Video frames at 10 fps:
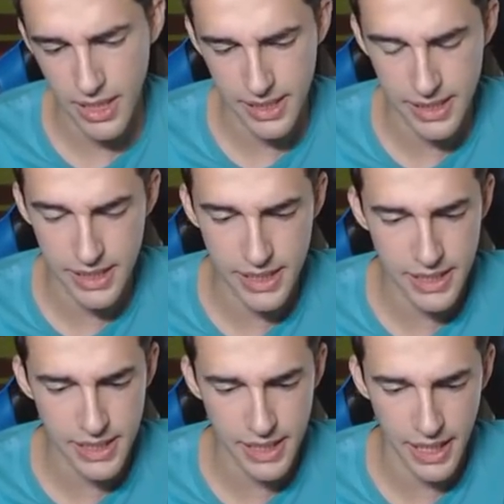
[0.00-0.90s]

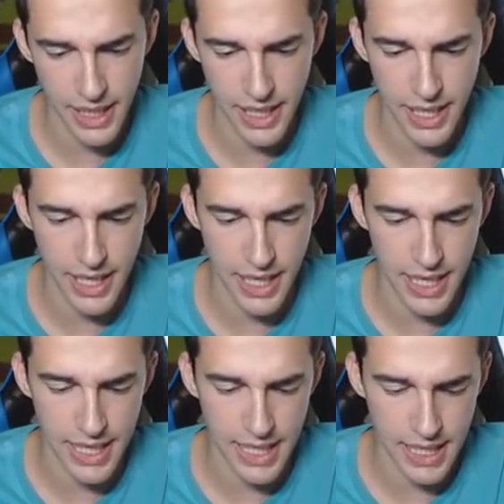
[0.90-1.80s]
Aquí...
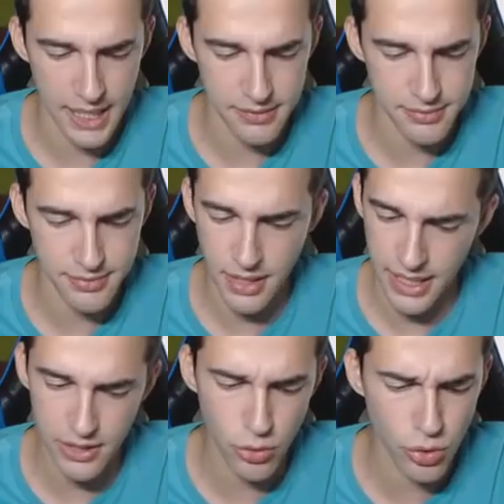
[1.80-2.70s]
Eh,
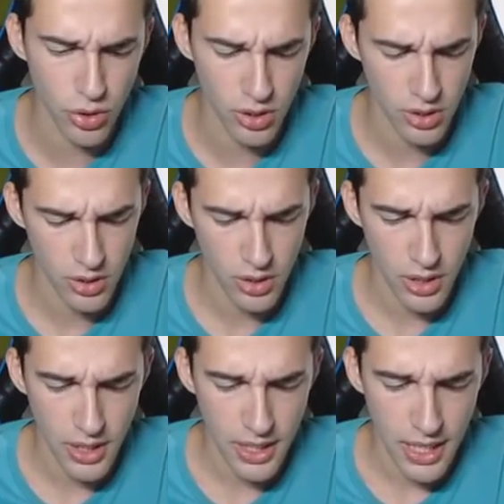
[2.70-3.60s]
aquí dudo.
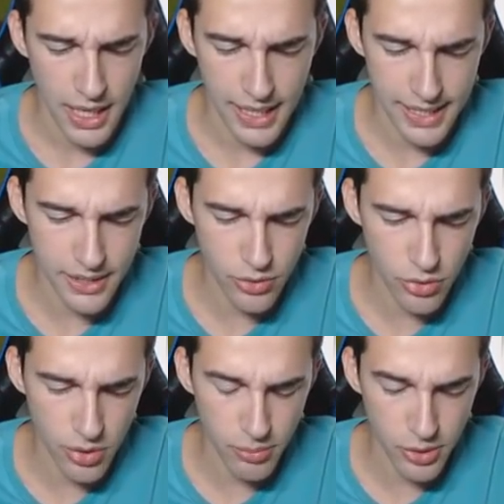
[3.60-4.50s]
Aquí
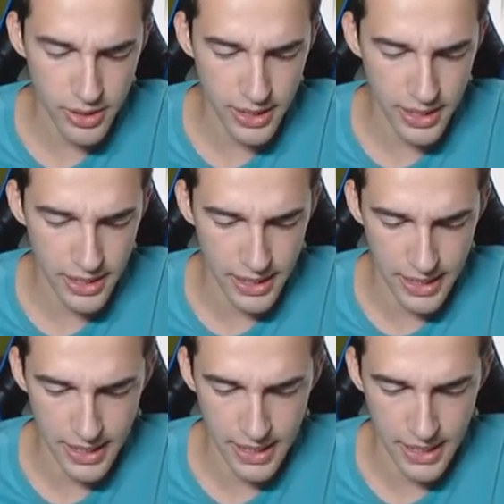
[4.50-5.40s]
dudo porque
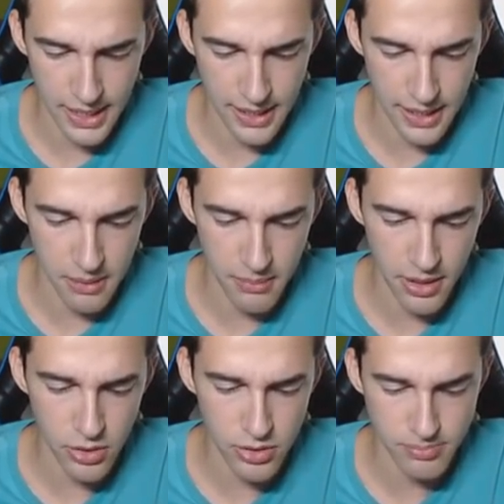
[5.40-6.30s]
eh, el
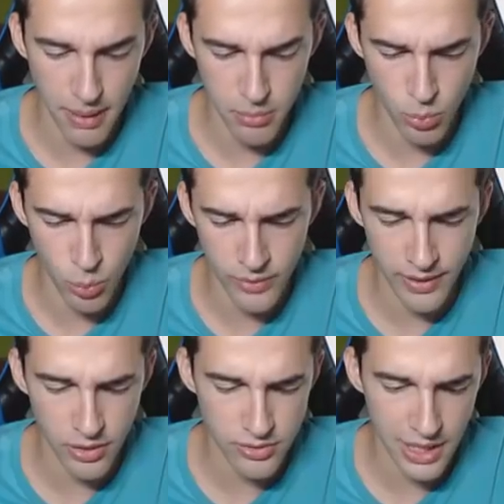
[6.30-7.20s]
mago va muy
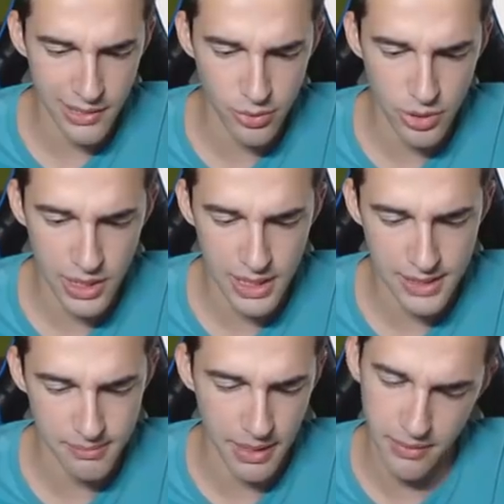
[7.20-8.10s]
bien contra la
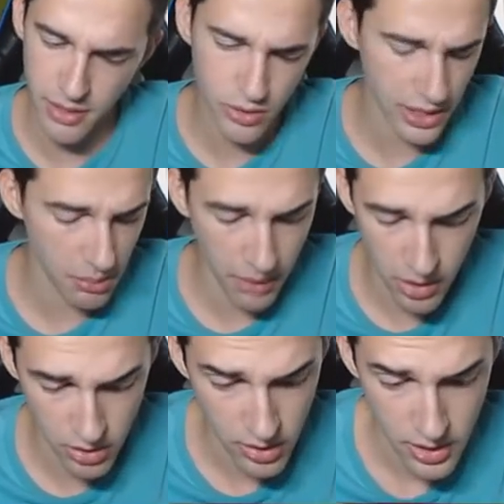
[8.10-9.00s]
bruja. Vale, voy a coger el
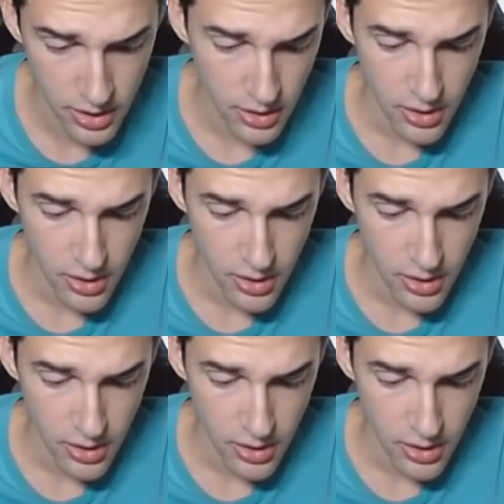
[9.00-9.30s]
mago.